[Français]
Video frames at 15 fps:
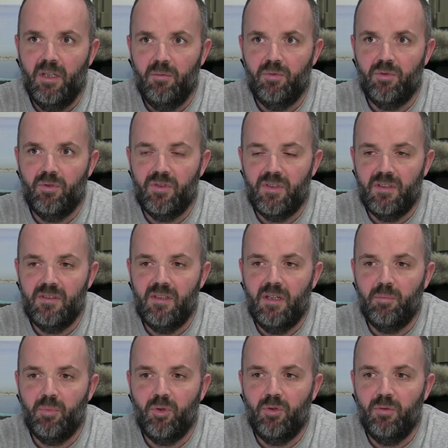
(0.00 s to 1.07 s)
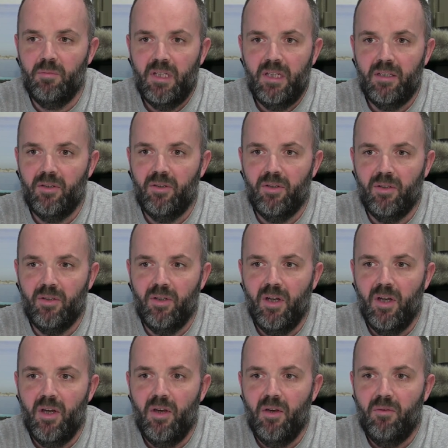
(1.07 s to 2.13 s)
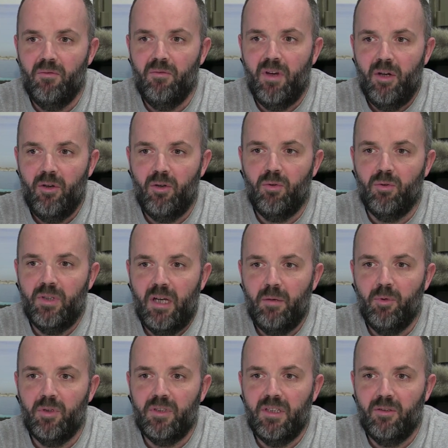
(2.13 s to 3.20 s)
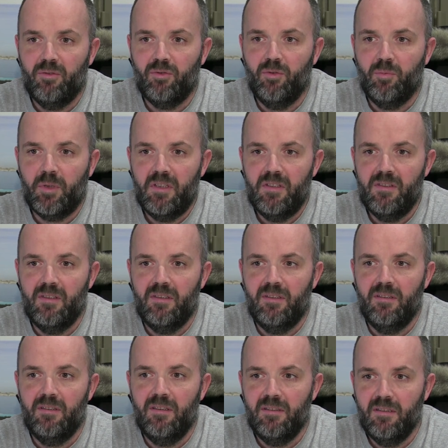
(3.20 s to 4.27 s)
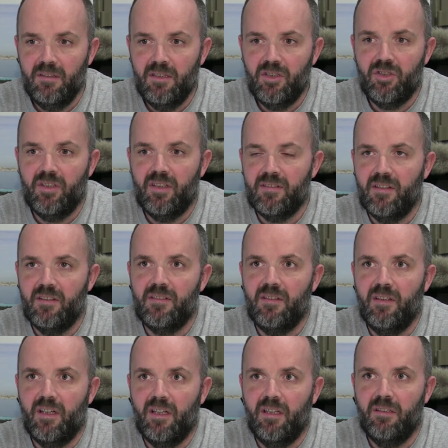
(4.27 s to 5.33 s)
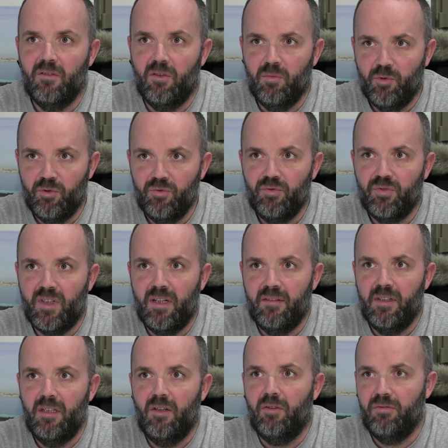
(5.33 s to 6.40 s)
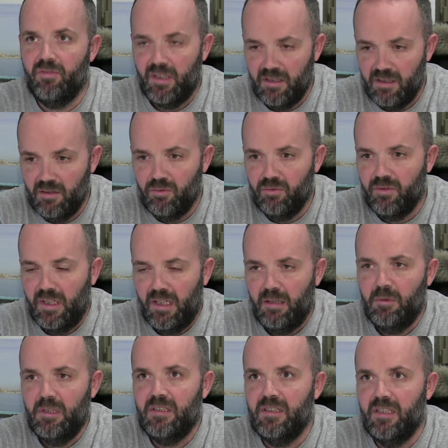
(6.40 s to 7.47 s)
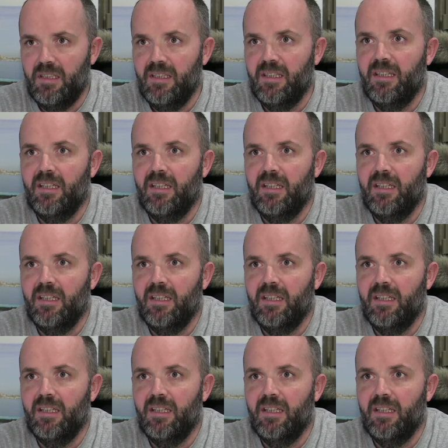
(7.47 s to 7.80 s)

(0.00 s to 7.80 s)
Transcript: puisque ça c'est la première euh, valeur qu'on a apportée à l'entreprise, c'était d'aider des jeunes à s'insérer dans le monde du travail, leur faire découvrir un métier.